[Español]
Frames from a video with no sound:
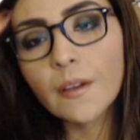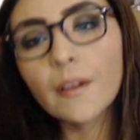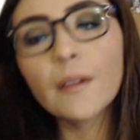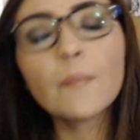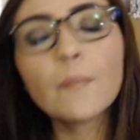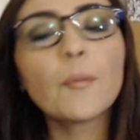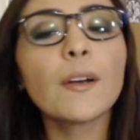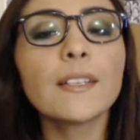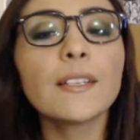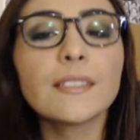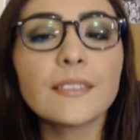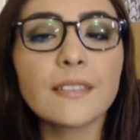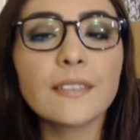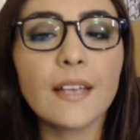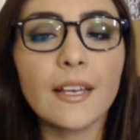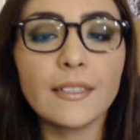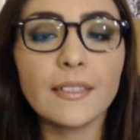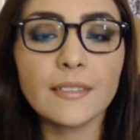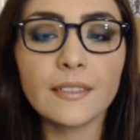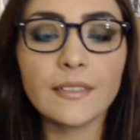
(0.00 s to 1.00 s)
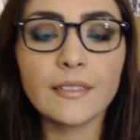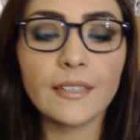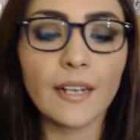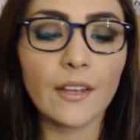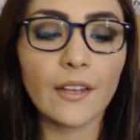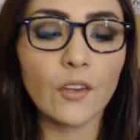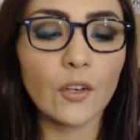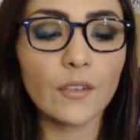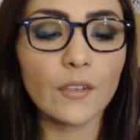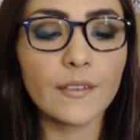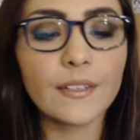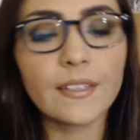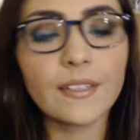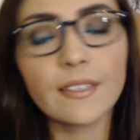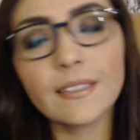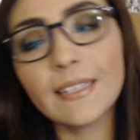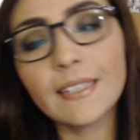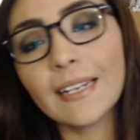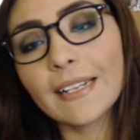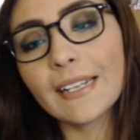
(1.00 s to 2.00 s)
Pues este tirador
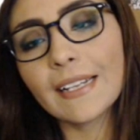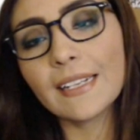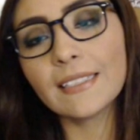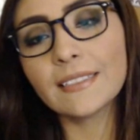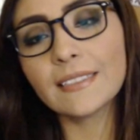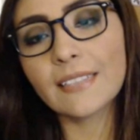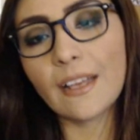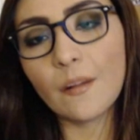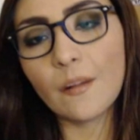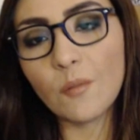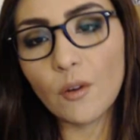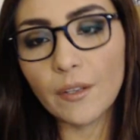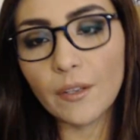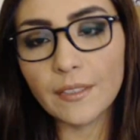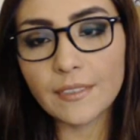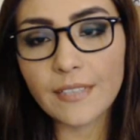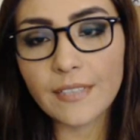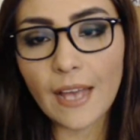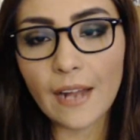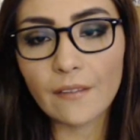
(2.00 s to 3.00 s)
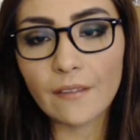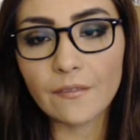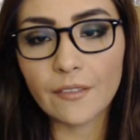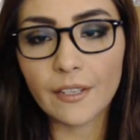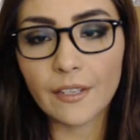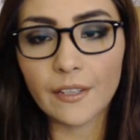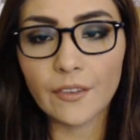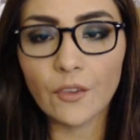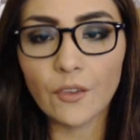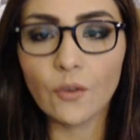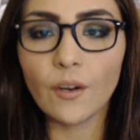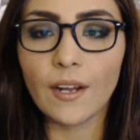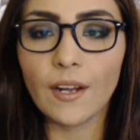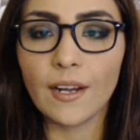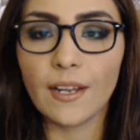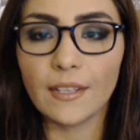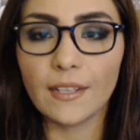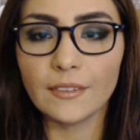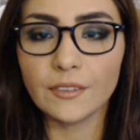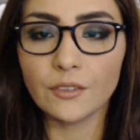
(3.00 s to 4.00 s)
del que les hablo es Alfredo
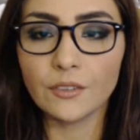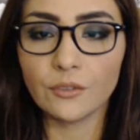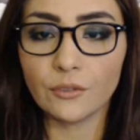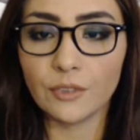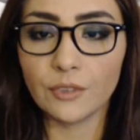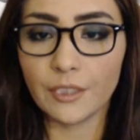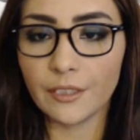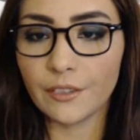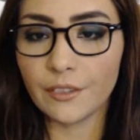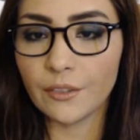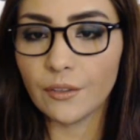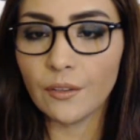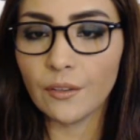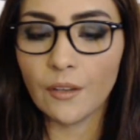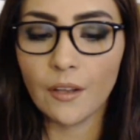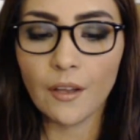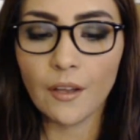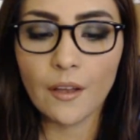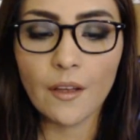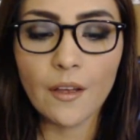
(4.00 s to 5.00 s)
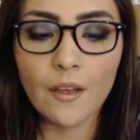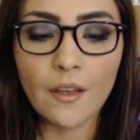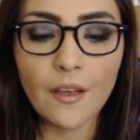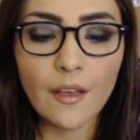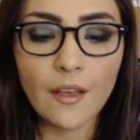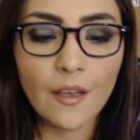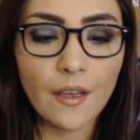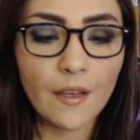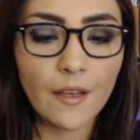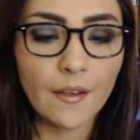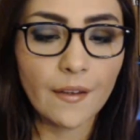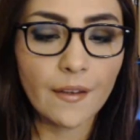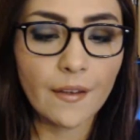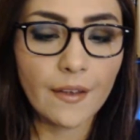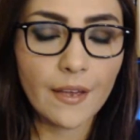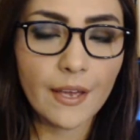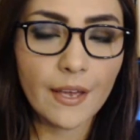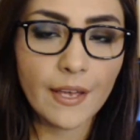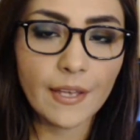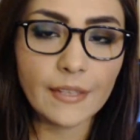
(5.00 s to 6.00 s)
Galán Sotillo.
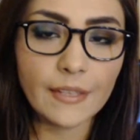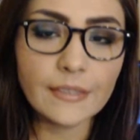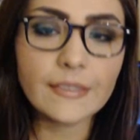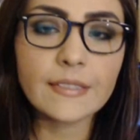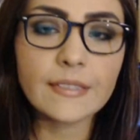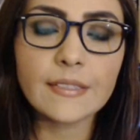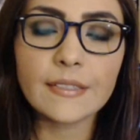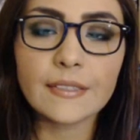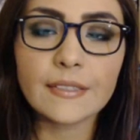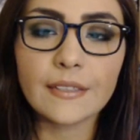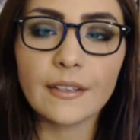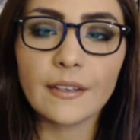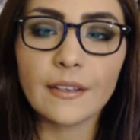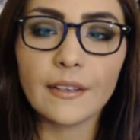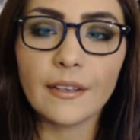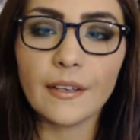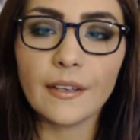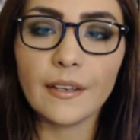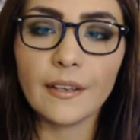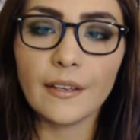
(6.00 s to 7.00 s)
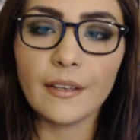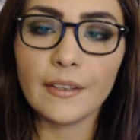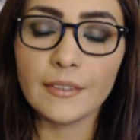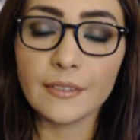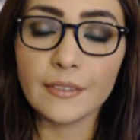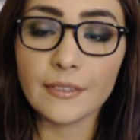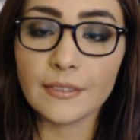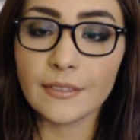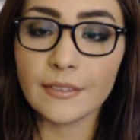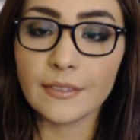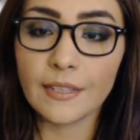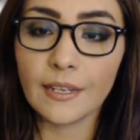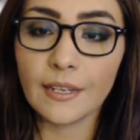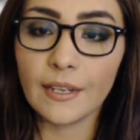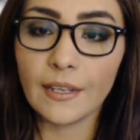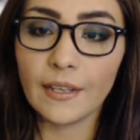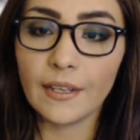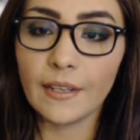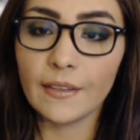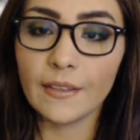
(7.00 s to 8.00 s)
Es eh, se le